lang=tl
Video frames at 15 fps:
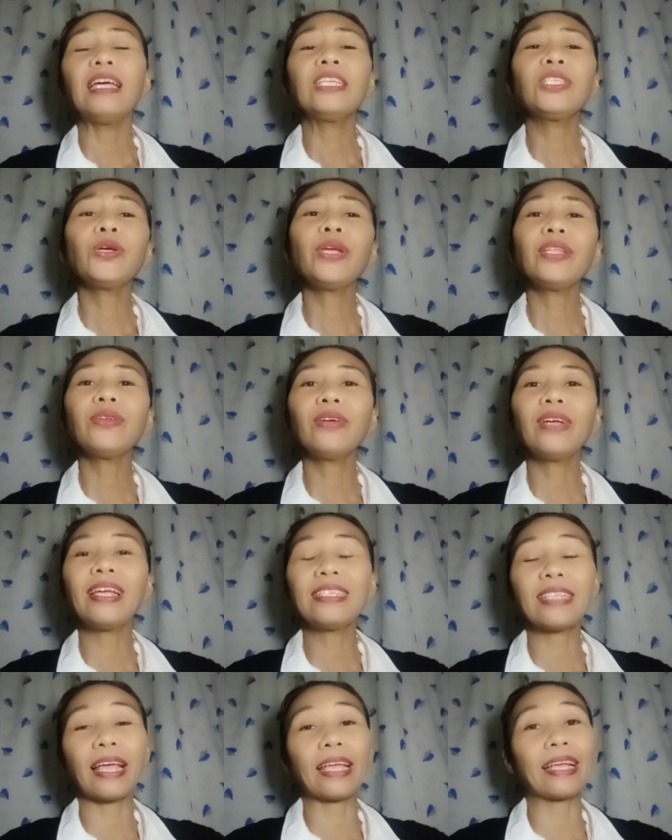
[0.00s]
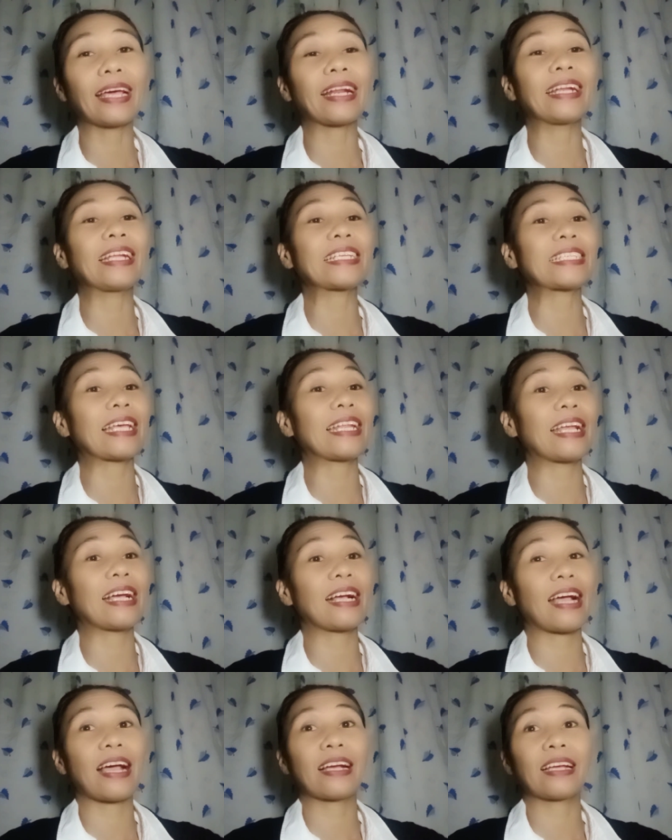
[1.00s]
So ito guys ay karanasan ng
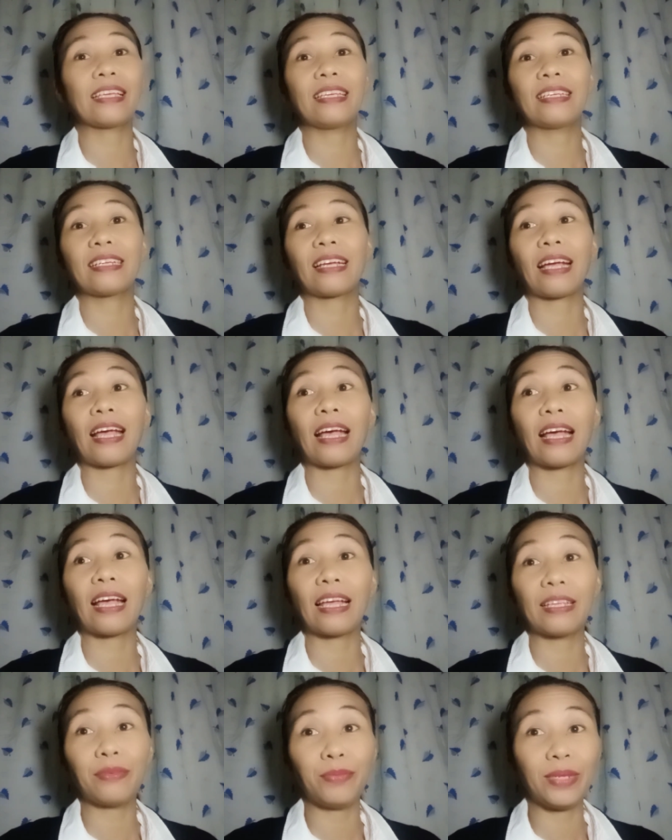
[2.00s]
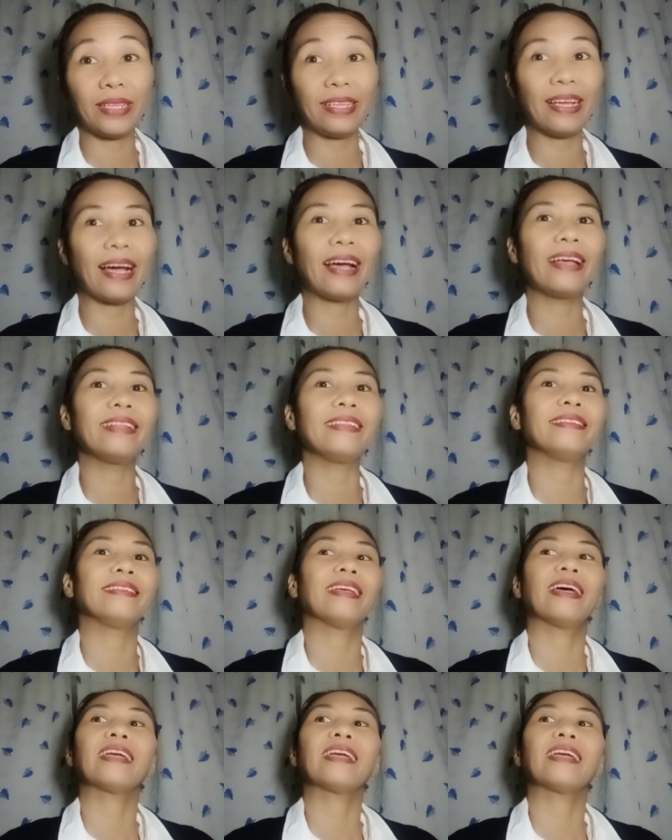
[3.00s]
aking kaibigan